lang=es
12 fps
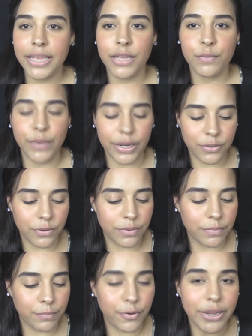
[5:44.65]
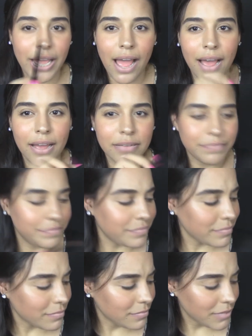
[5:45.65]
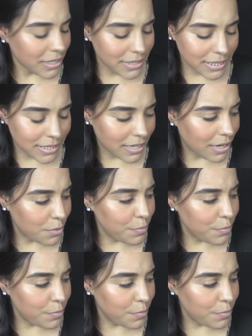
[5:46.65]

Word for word: Y bueno, voy a descargar